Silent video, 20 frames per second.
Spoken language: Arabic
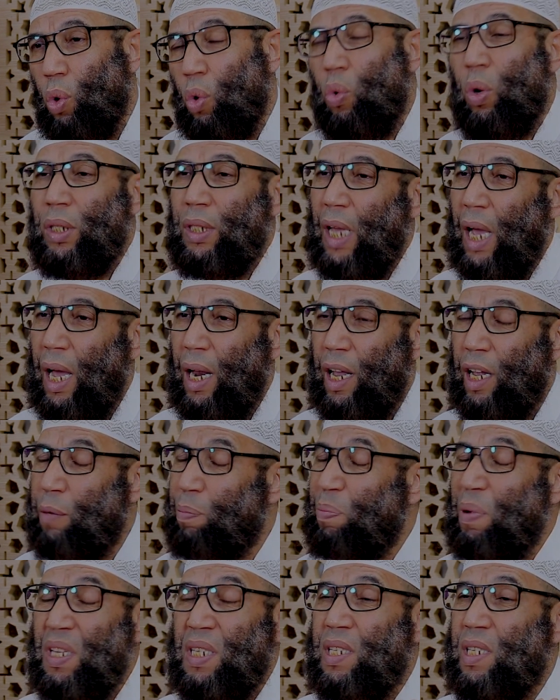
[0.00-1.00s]
وتعالى
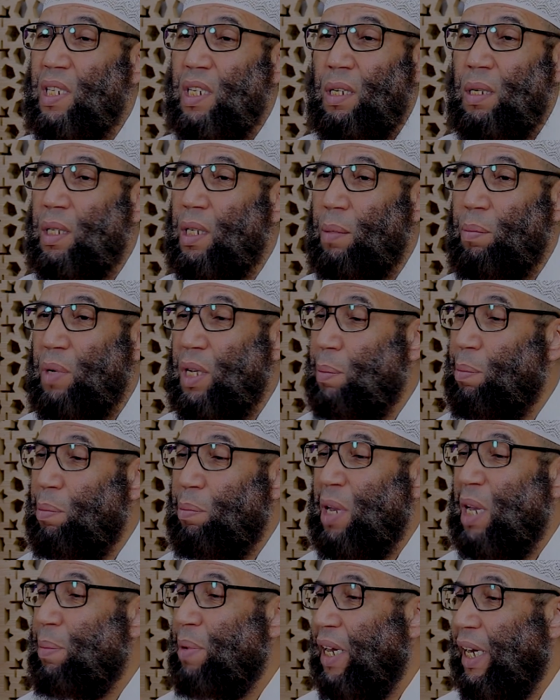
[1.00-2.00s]
ربي يسني
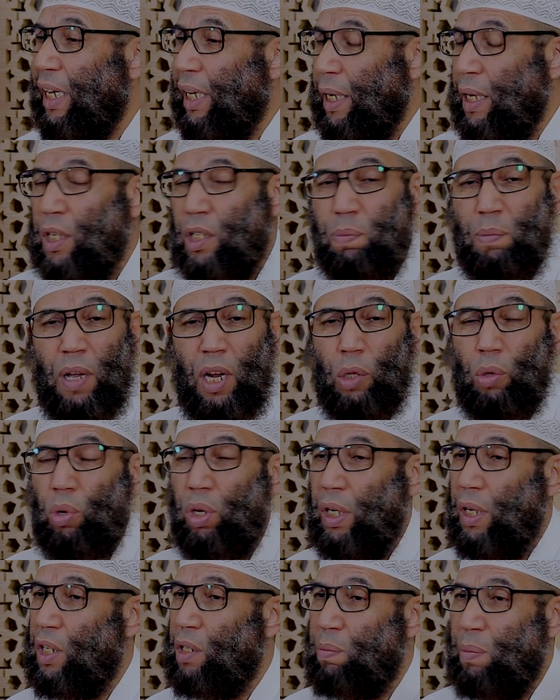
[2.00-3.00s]
ما ما يعيش ما
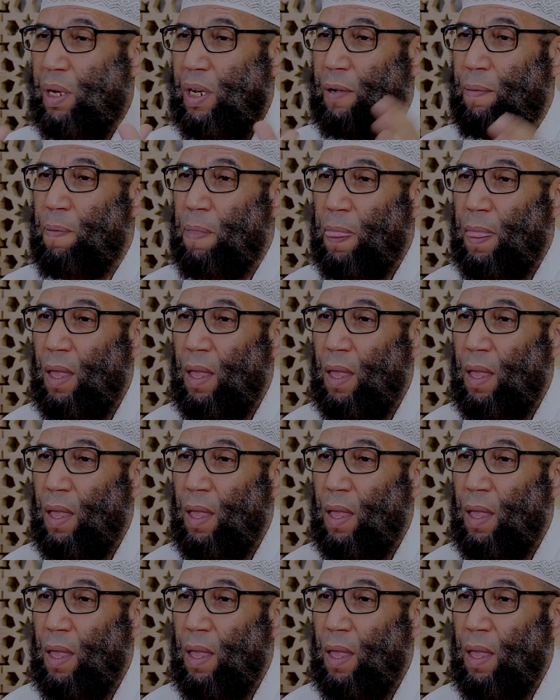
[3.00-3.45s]
يدور يعيش ما